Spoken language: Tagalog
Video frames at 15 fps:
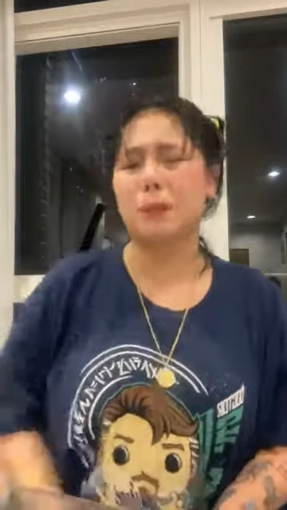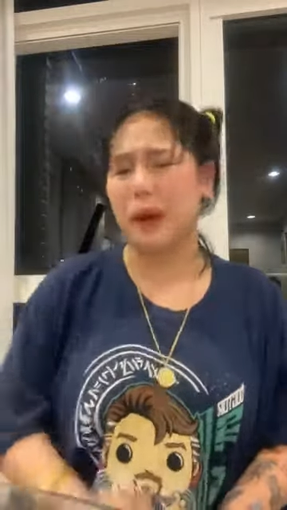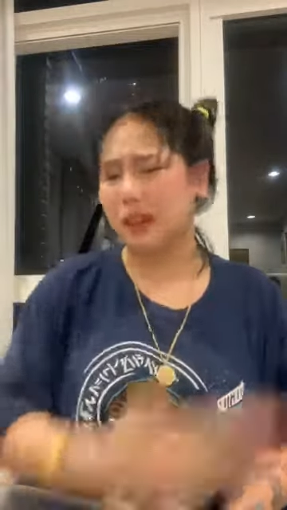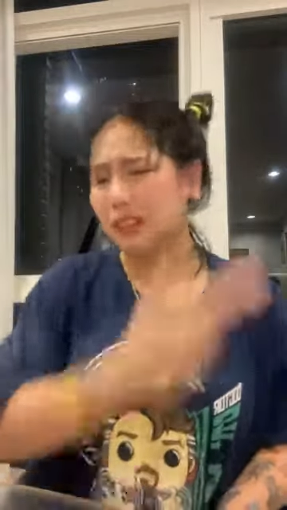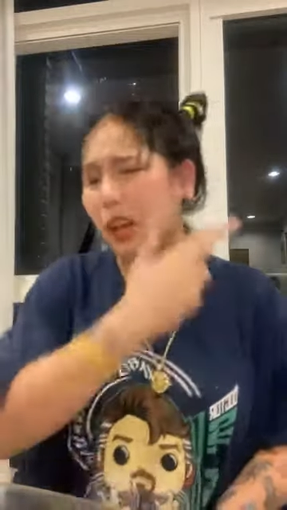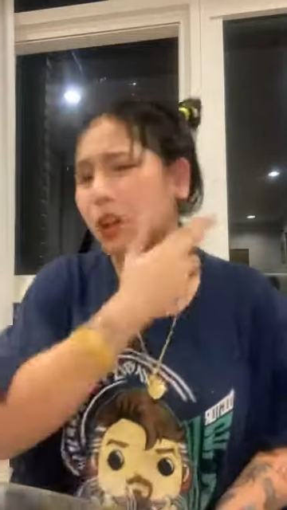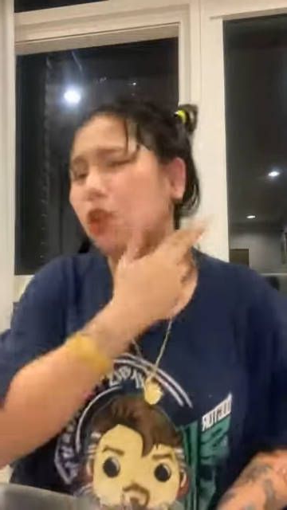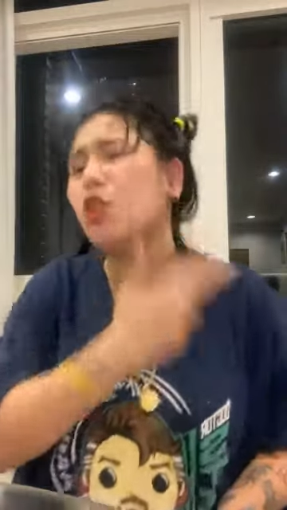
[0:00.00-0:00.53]

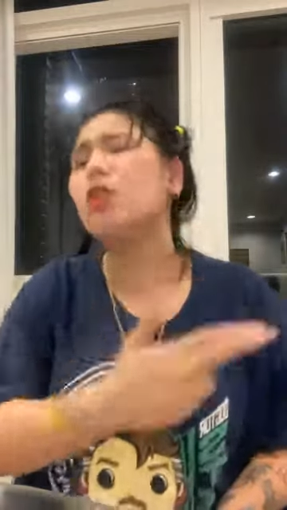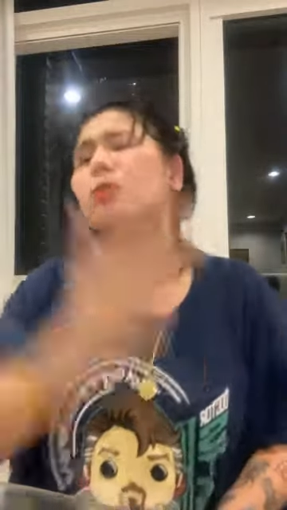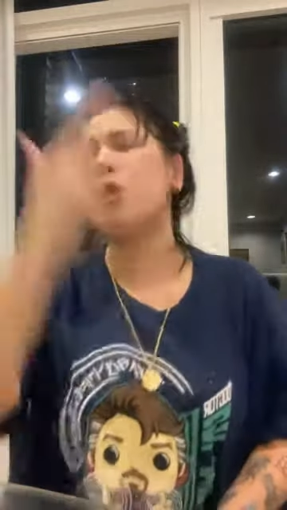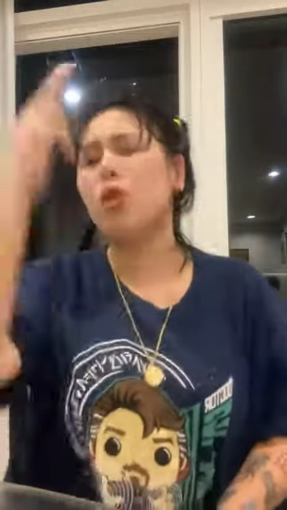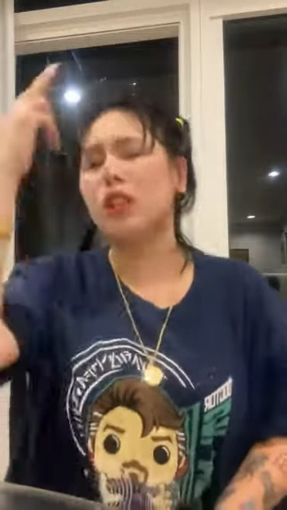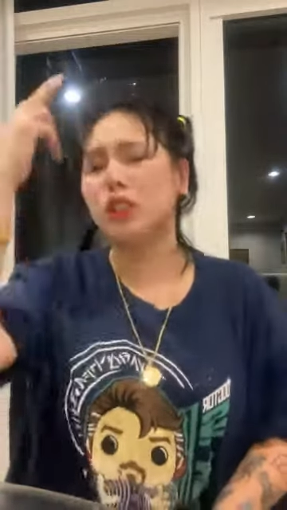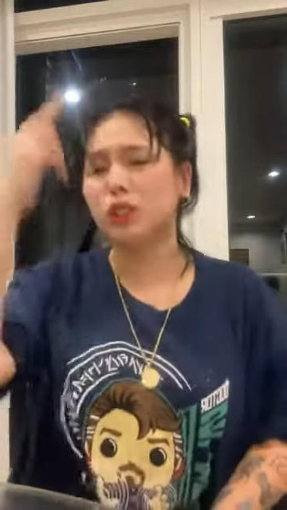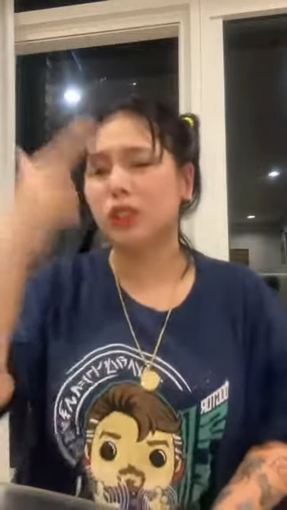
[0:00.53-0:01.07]
pantanggol
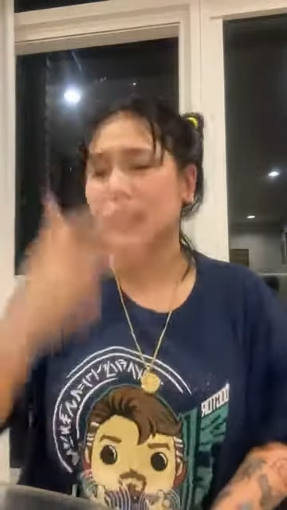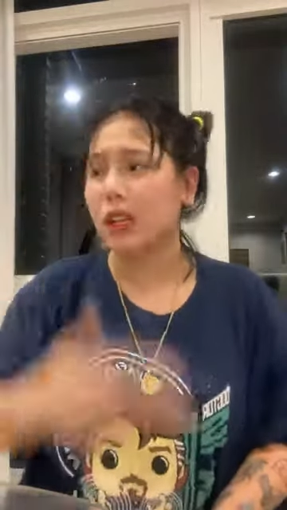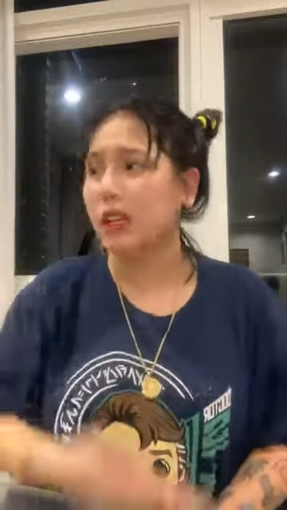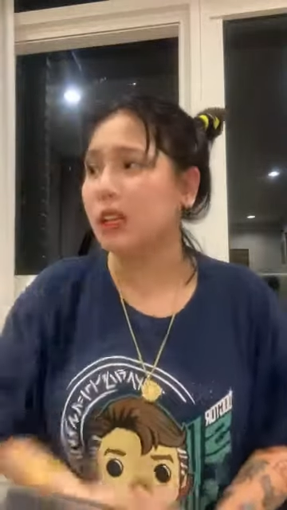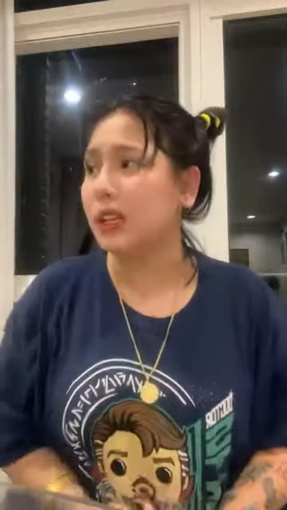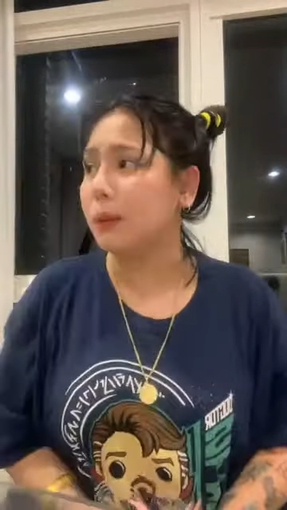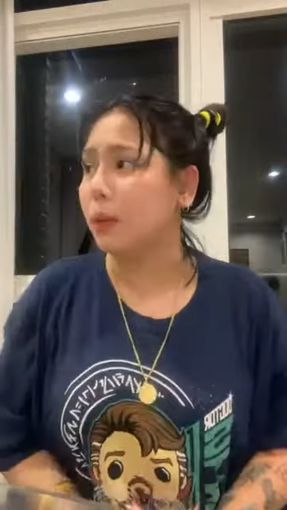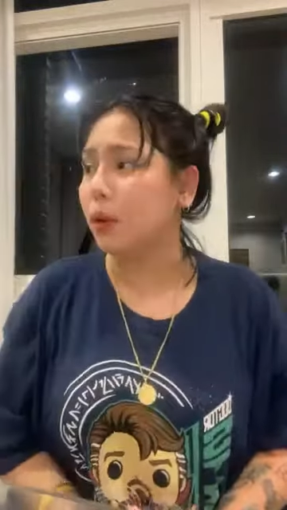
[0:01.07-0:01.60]
mo ulit yung
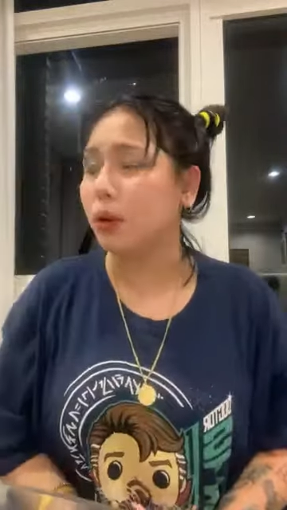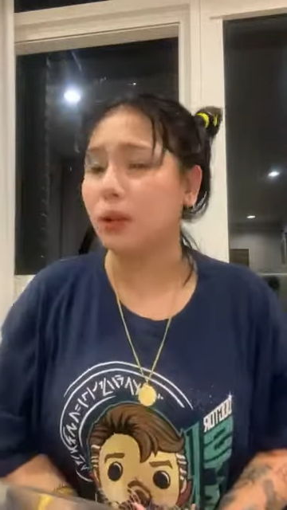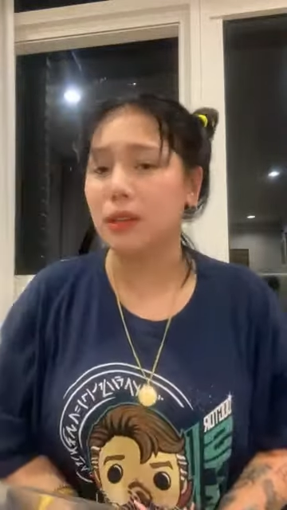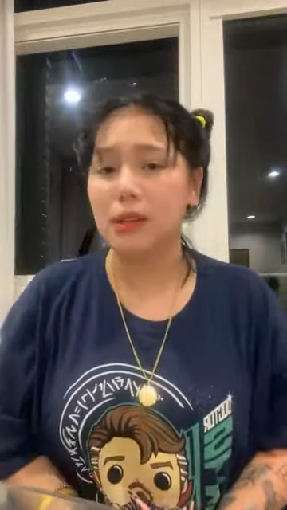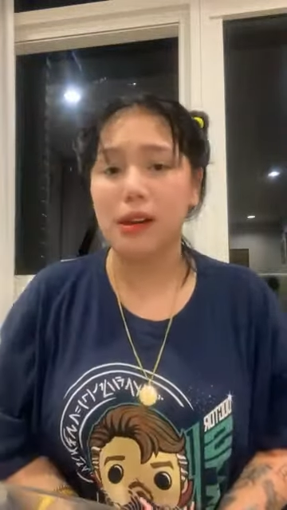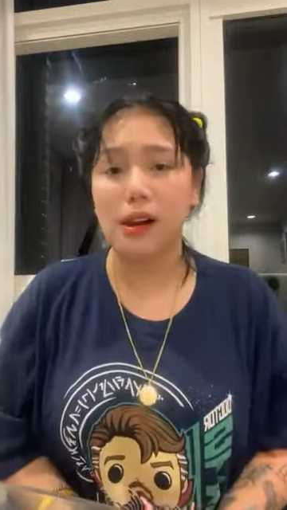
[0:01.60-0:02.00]
sarili mo,